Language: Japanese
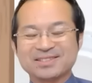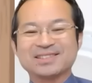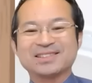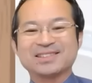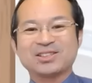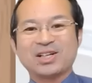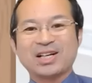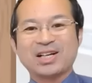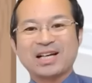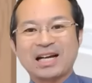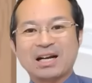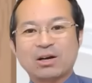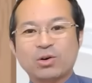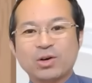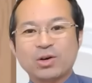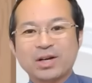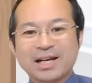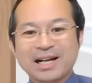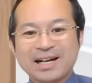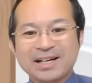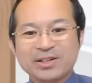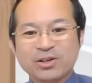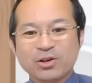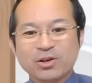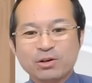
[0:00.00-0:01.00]
それからこれか
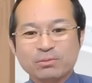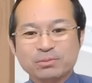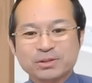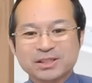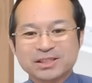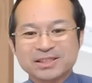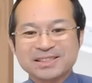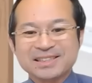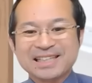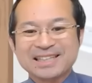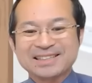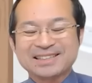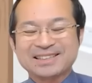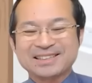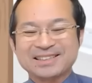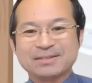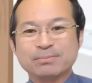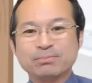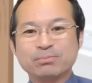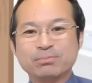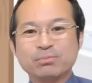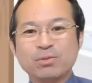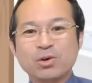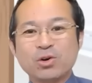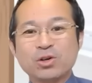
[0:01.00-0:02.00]
らリフォームするんで
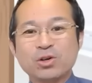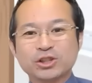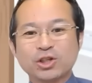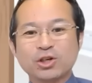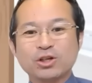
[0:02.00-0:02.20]
すもう